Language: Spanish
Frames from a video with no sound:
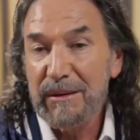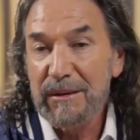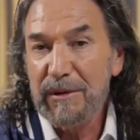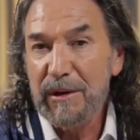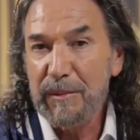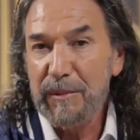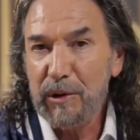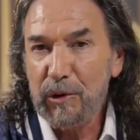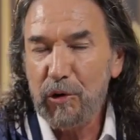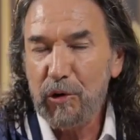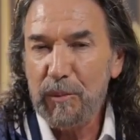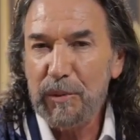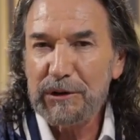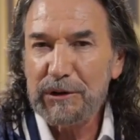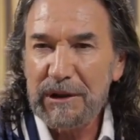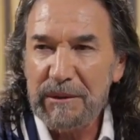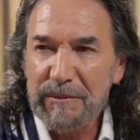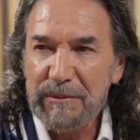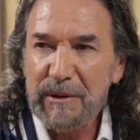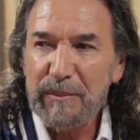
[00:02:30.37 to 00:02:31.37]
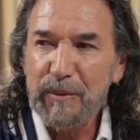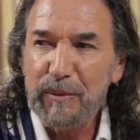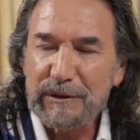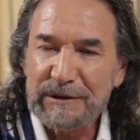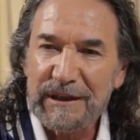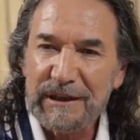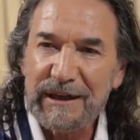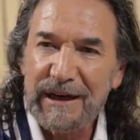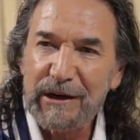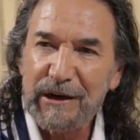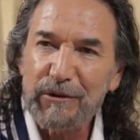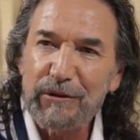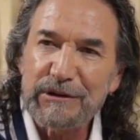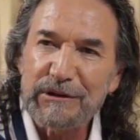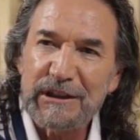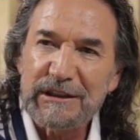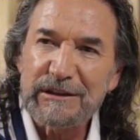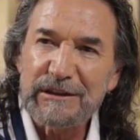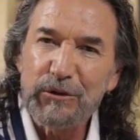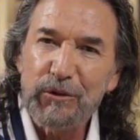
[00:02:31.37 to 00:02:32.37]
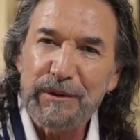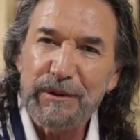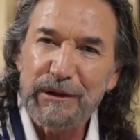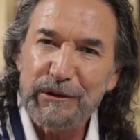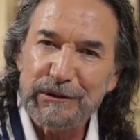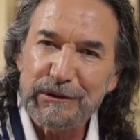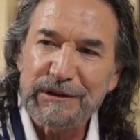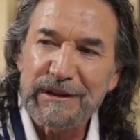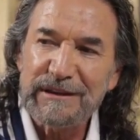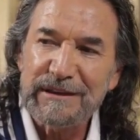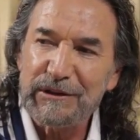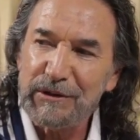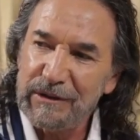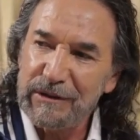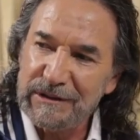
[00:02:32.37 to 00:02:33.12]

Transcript: Me preocupo también por sacar cosas novedosas